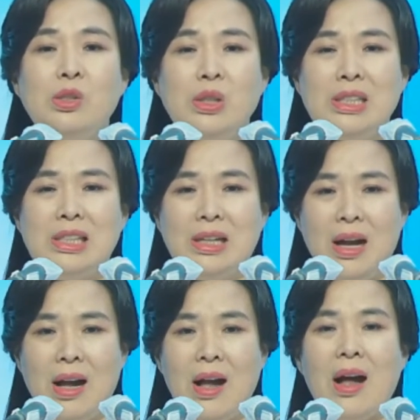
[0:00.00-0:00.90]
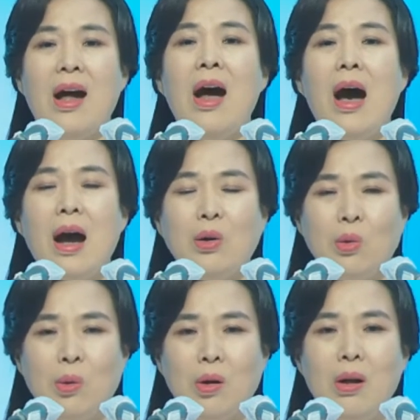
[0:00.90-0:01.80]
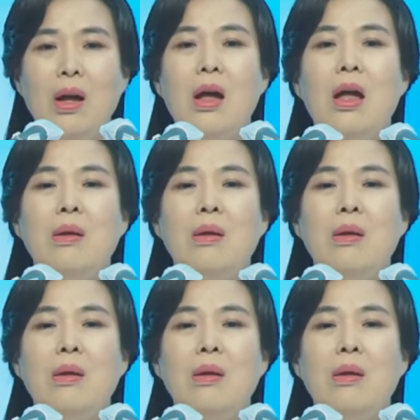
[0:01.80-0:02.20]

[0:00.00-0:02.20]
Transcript: 全心全意荣耀父神。